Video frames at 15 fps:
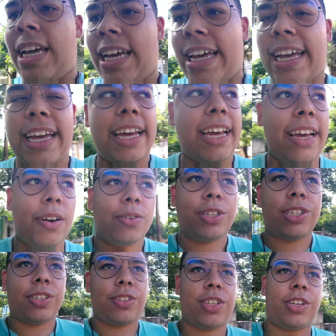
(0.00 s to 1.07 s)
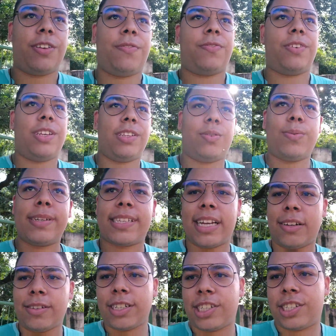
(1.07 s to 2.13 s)
É, hoje eu tive duas
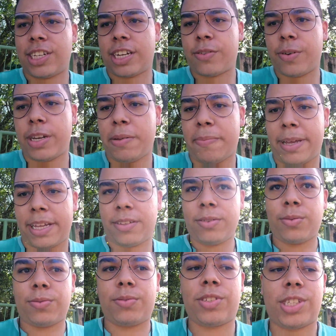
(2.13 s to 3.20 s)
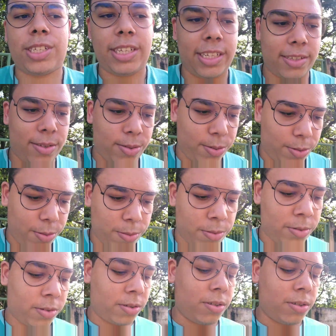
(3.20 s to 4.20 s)
aulas de acolhimento de início do